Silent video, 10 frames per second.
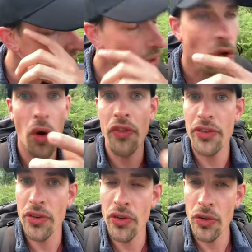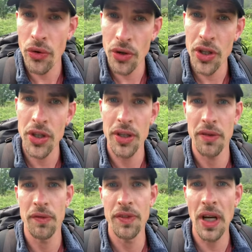läufst du zurück,
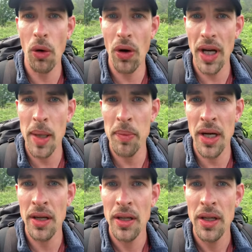wie auch immer.